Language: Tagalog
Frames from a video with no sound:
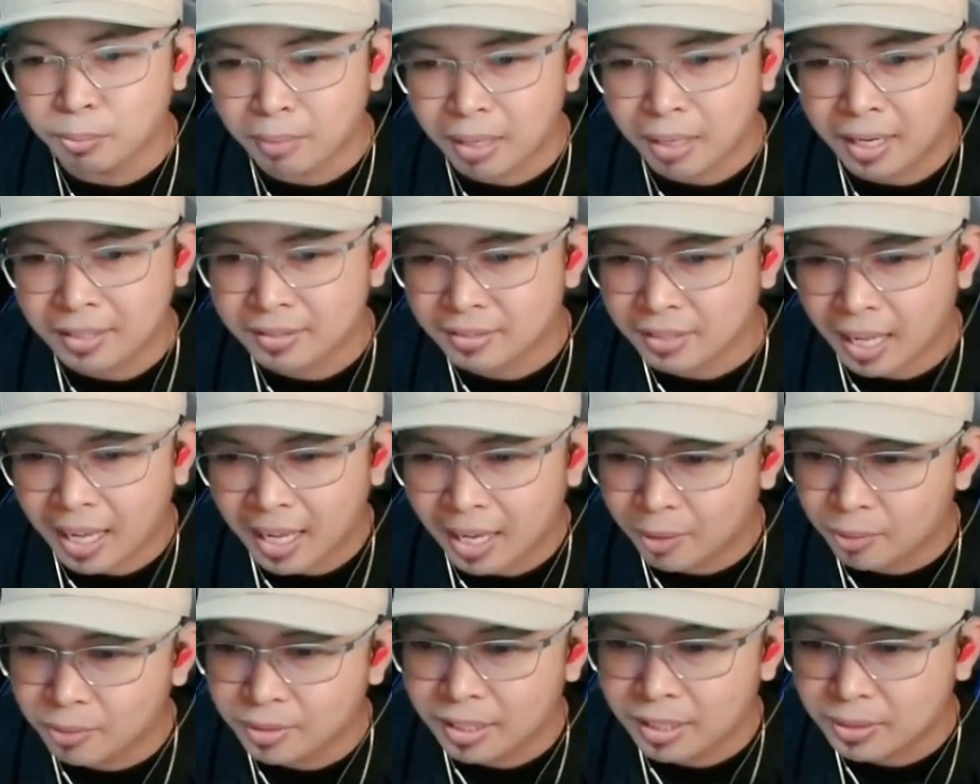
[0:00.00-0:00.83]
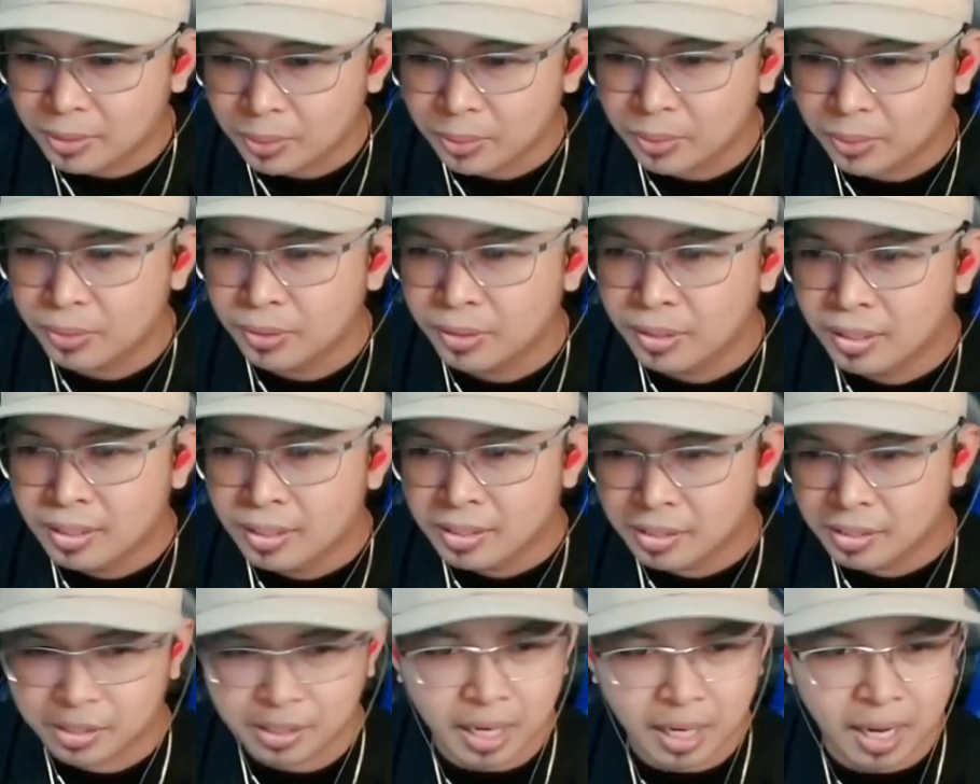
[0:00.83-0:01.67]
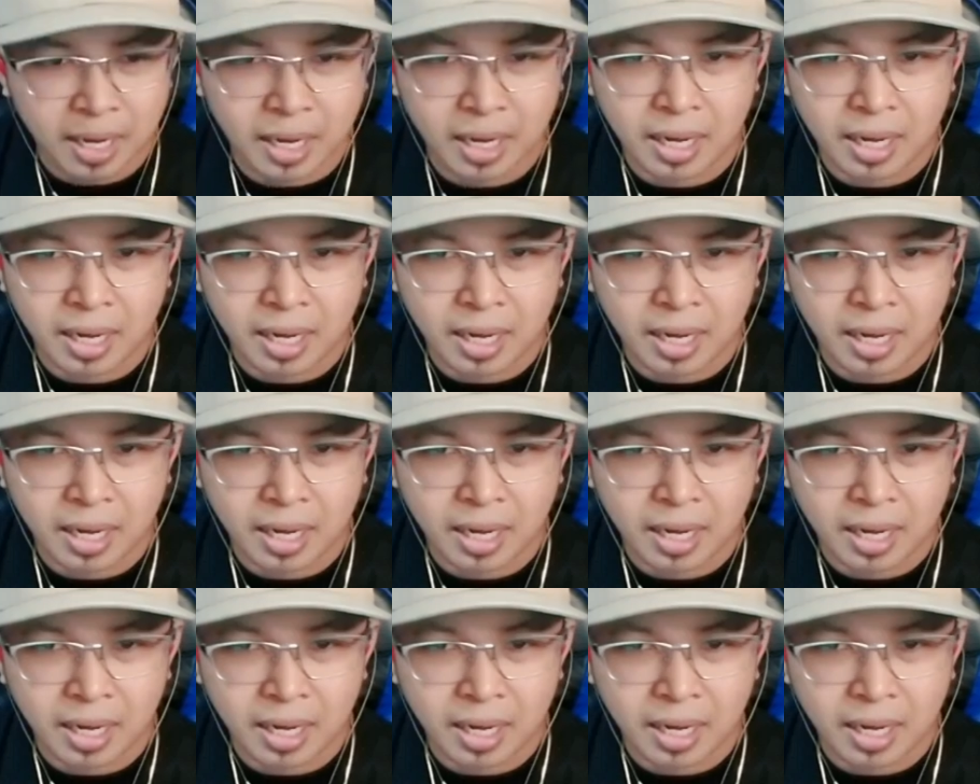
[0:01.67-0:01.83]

mga tao na to sa